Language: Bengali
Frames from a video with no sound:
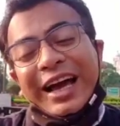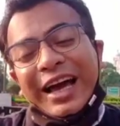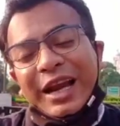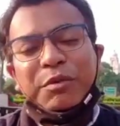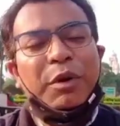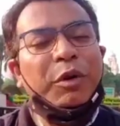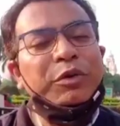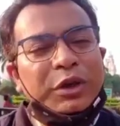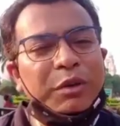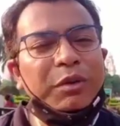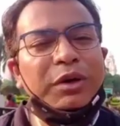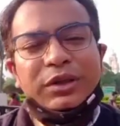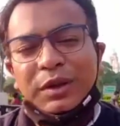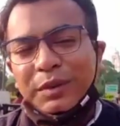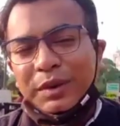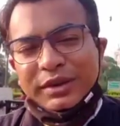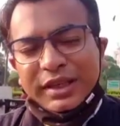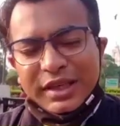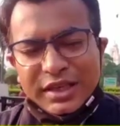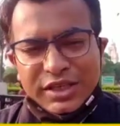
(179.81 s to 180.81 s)
আর মমতা
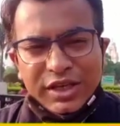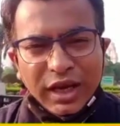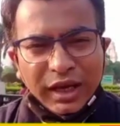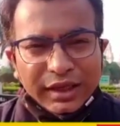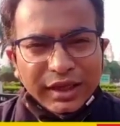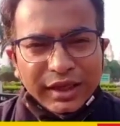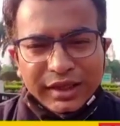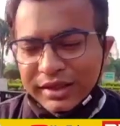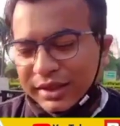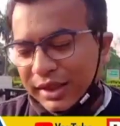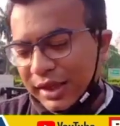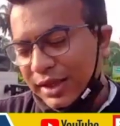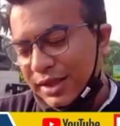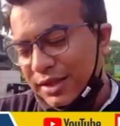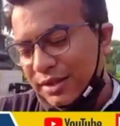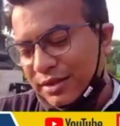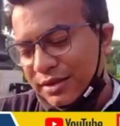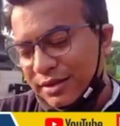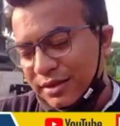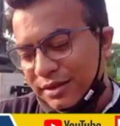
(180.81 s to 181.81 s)
বন্দ্যোপাধ্যায় জানেন যে
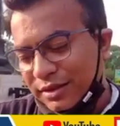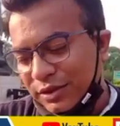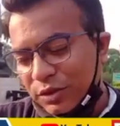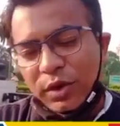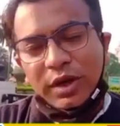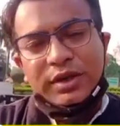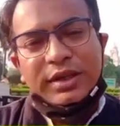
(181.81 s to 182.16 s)
দু